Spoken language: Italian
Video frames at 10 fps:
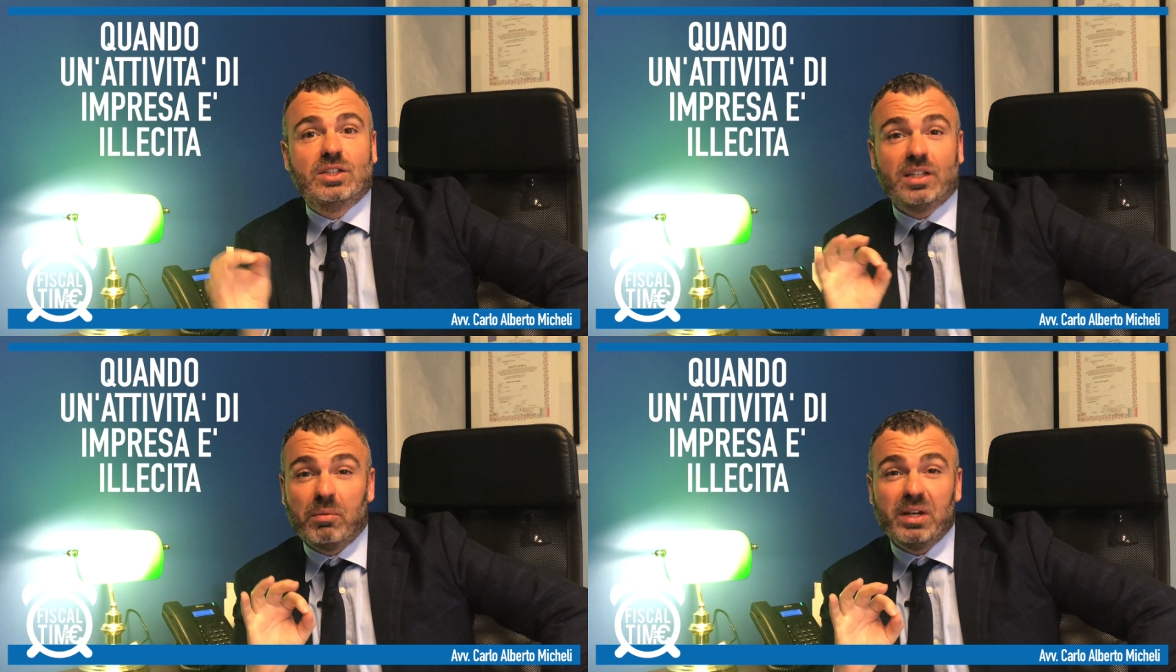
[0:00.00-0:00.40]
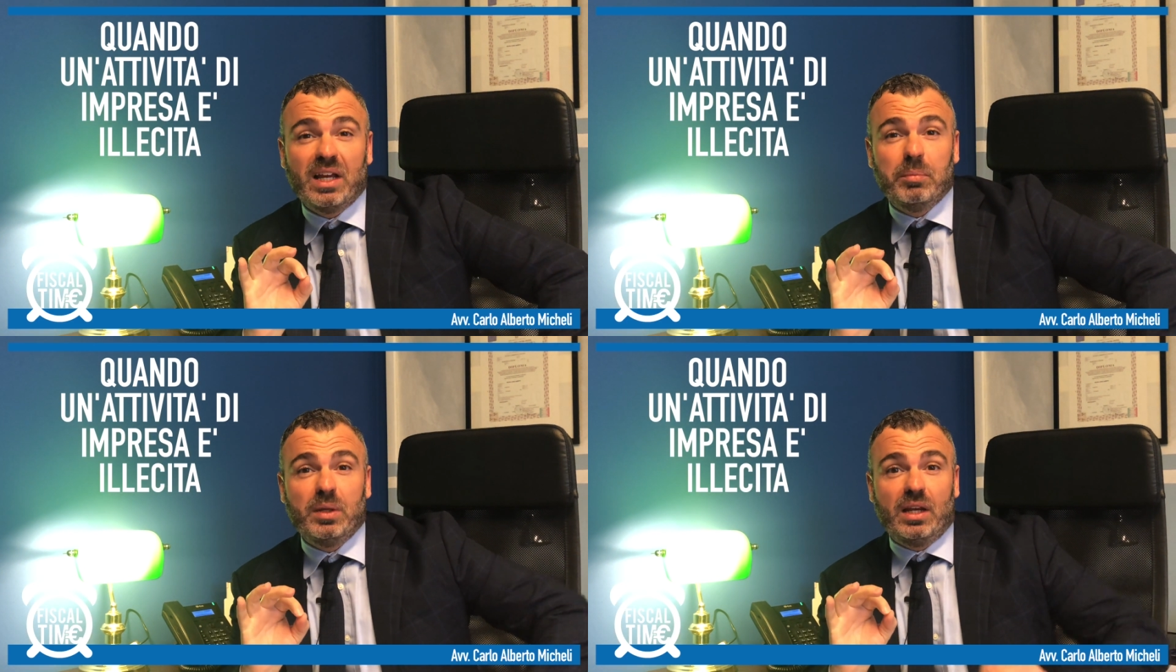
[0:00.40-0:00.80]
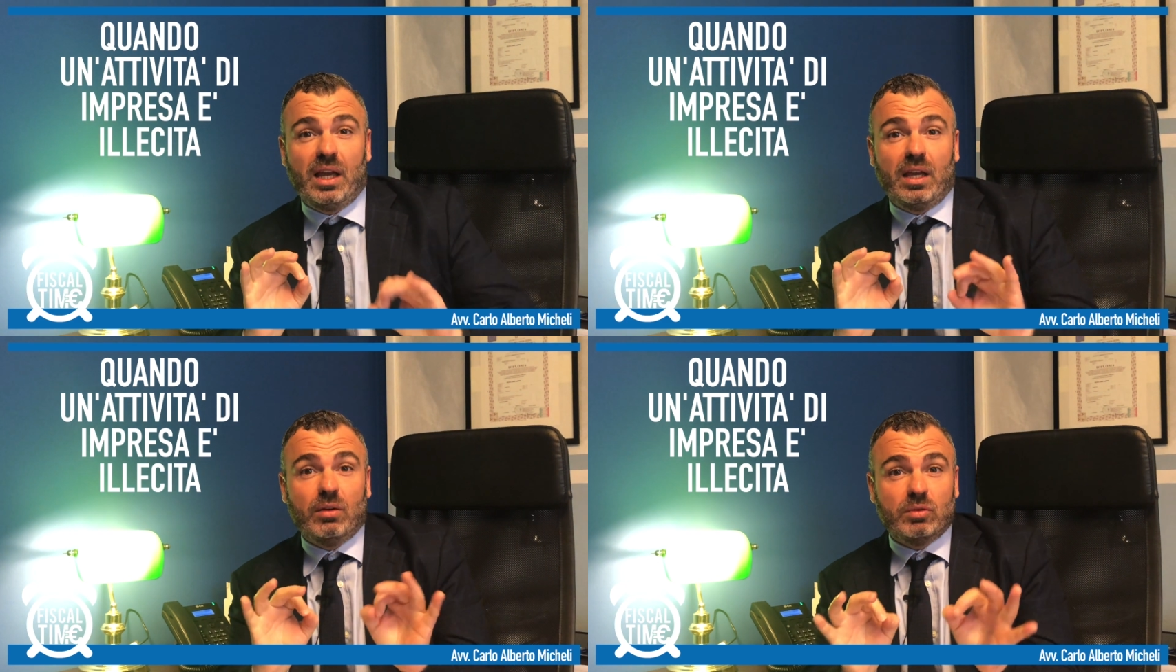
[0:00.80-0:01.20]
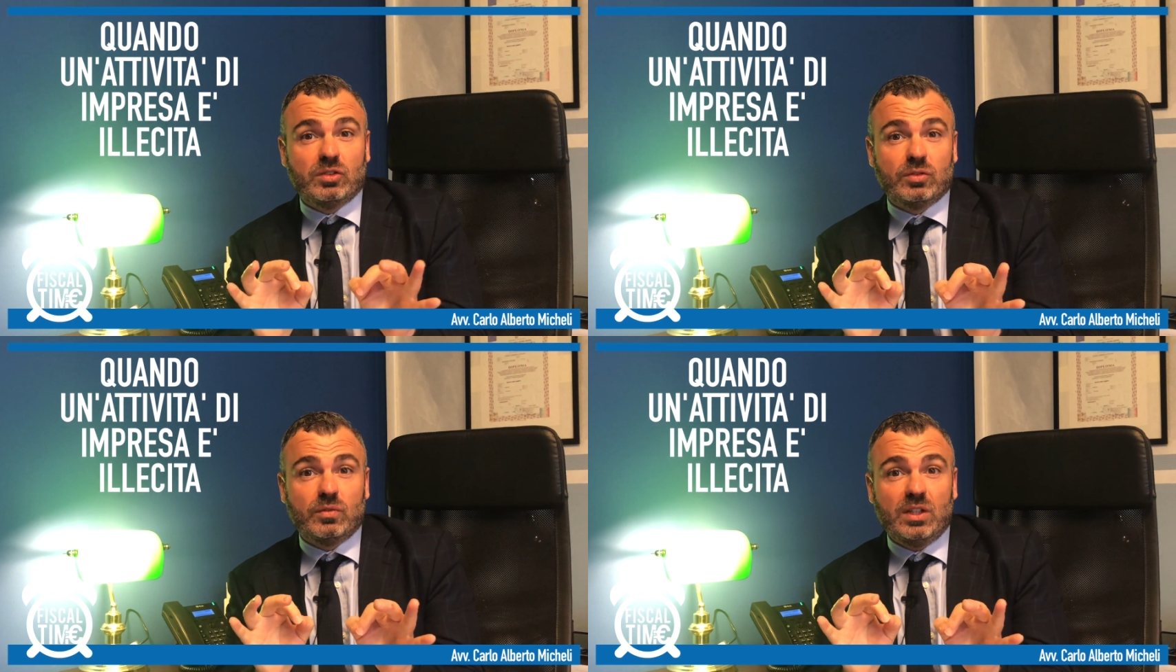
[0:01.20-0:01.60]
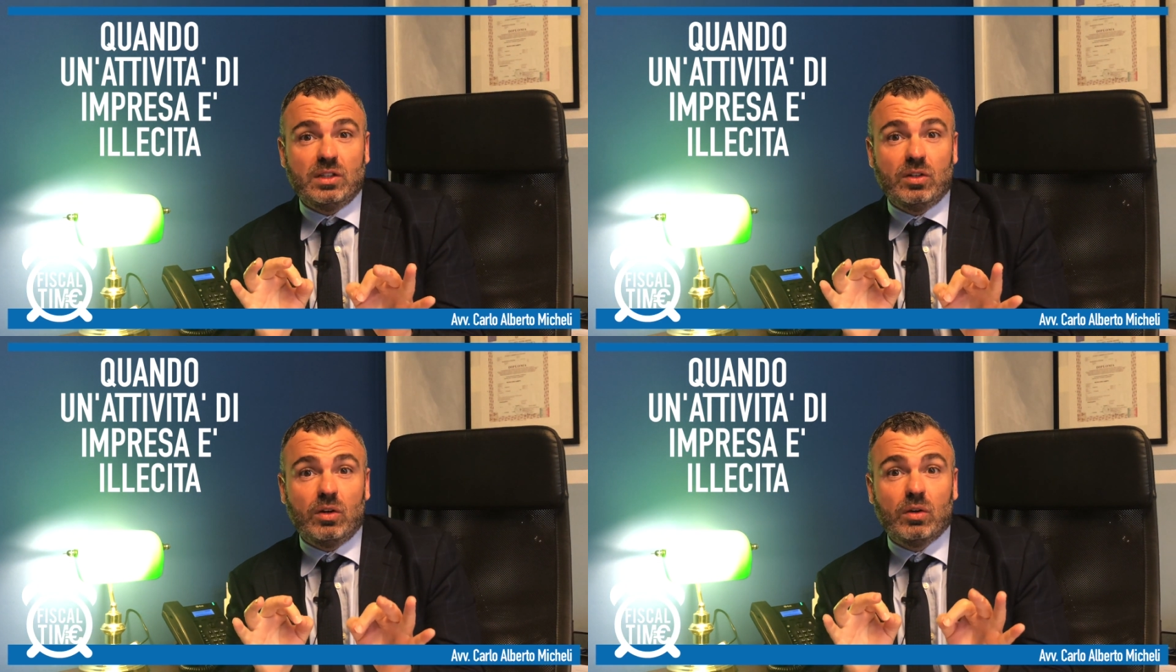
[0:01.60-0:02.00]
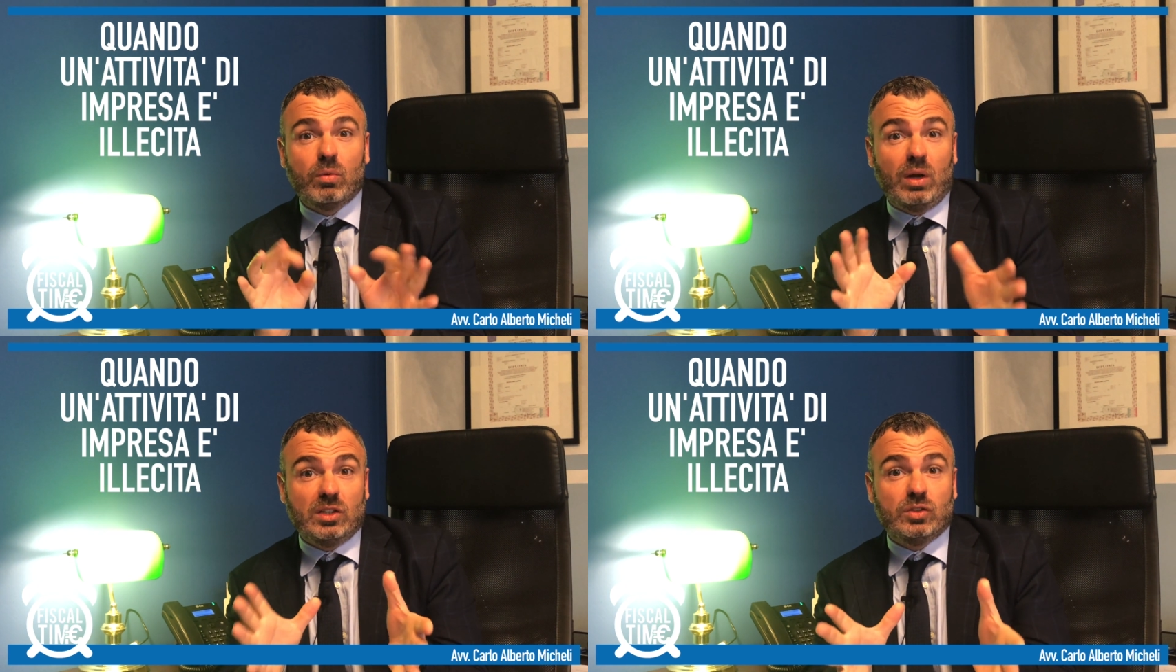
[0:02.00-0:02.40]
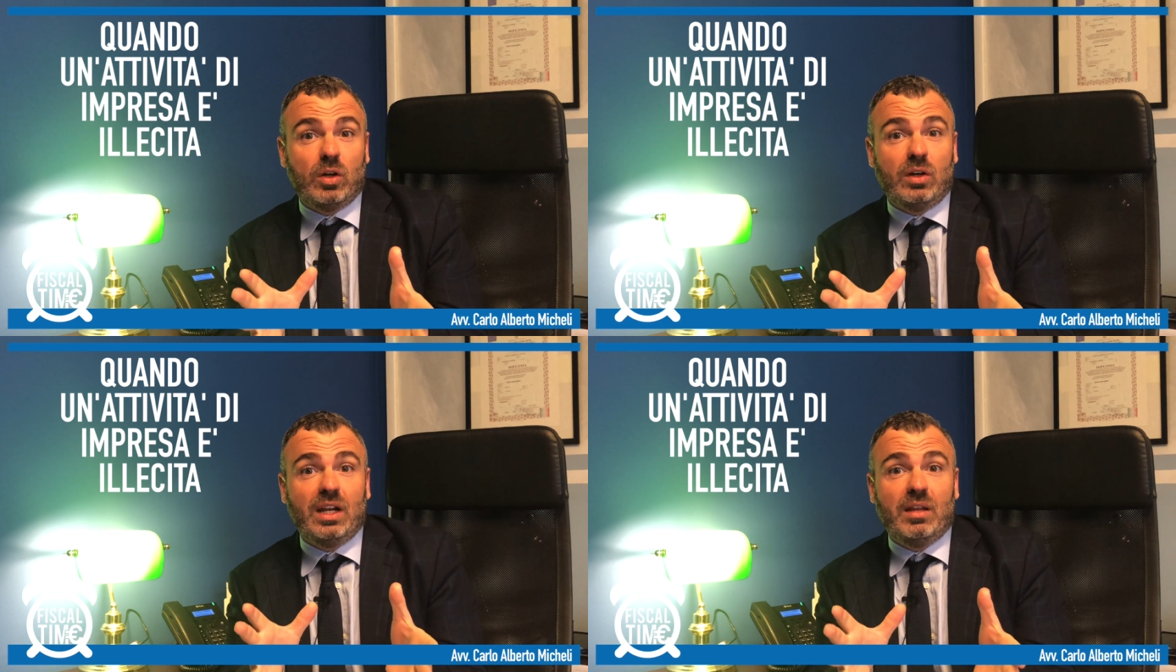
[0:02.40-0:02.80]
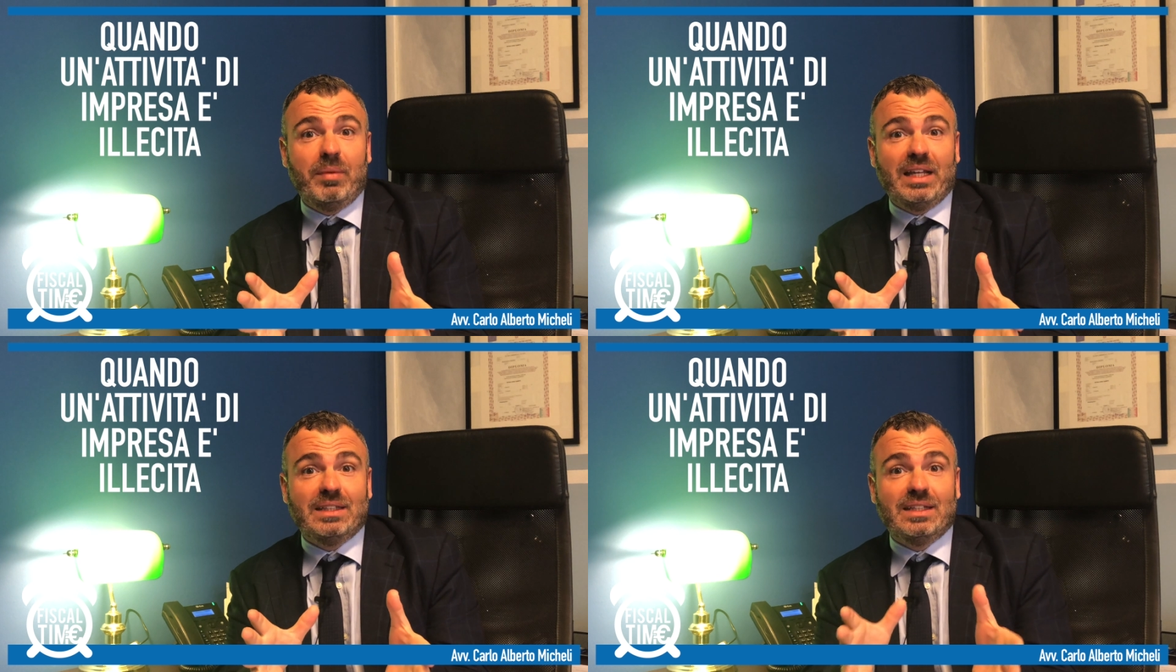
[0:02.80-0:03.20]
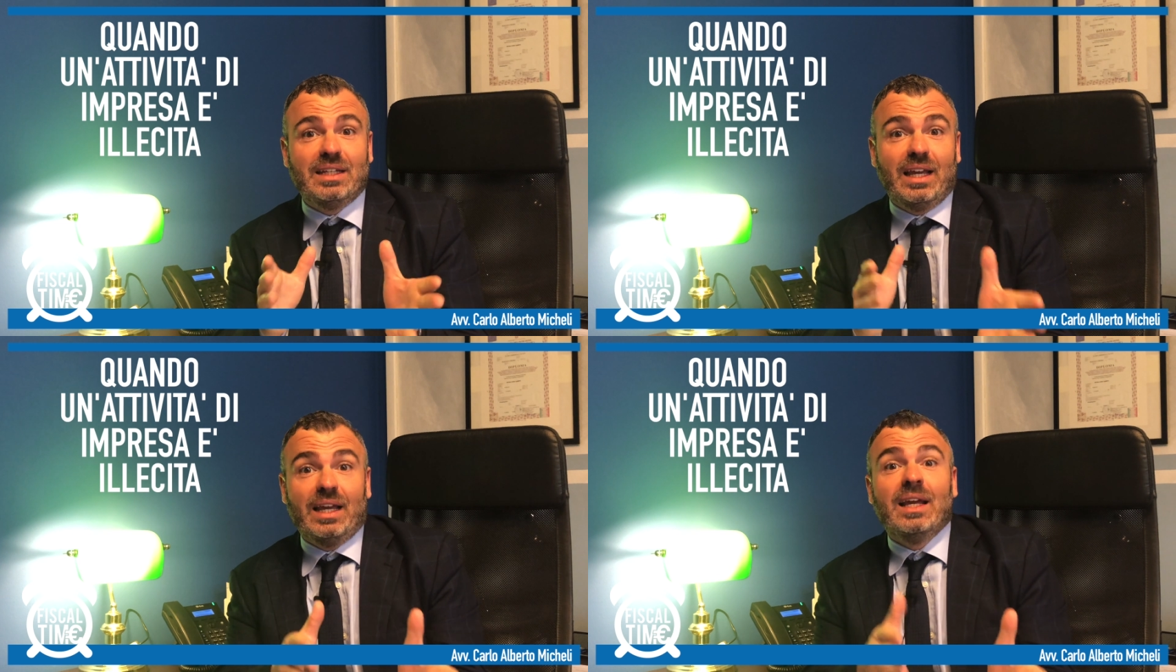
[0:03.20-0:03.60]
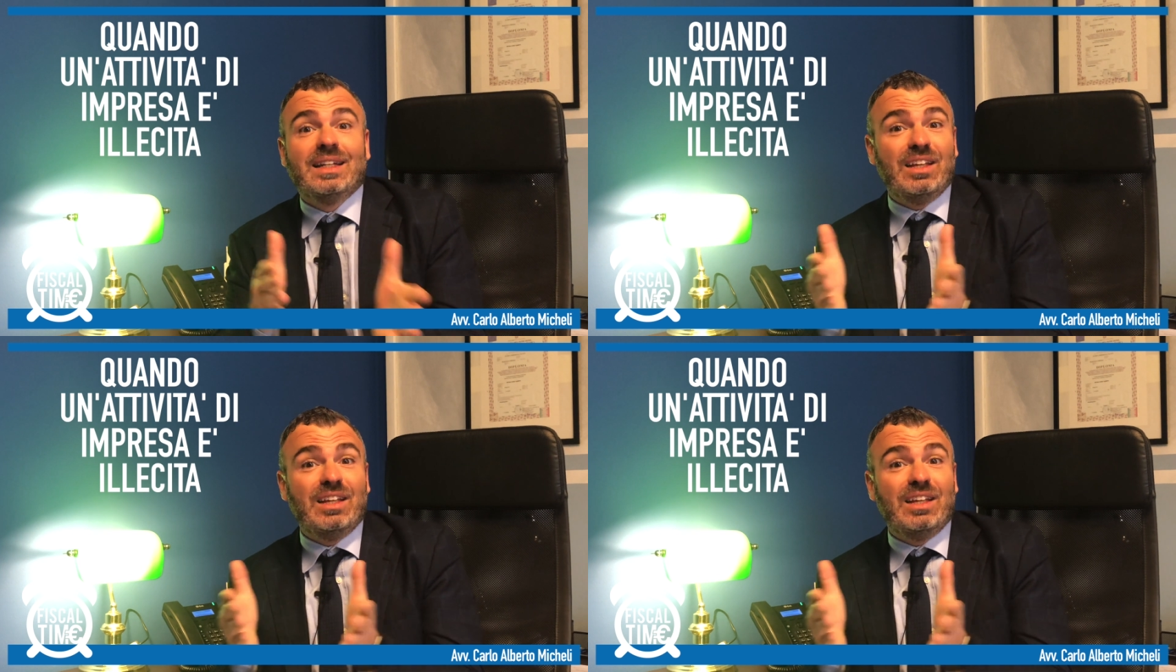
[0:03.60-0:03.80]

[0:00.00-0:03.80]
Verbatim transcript: Cerchiamo di capire in questo video quali sono gli elementi che